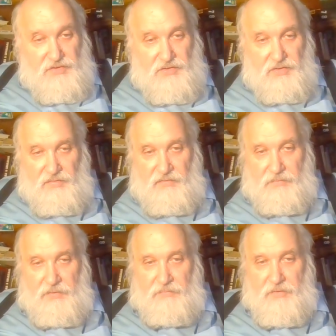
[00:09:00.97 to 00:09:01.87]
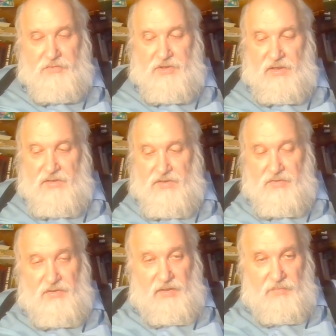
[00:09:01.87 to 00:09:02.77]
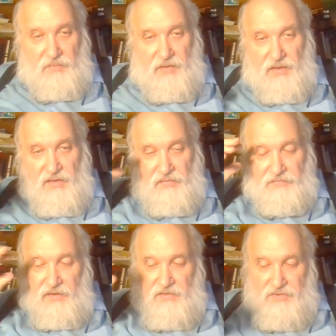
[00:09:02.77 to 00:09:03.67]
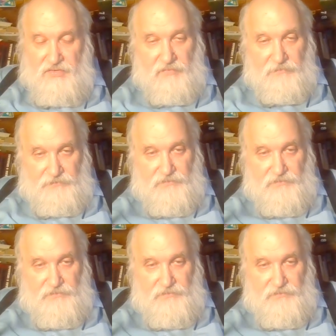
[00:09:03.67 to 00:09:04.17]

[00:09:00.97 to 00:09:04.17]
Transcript: здорово получается, но тем не менее это факт, что...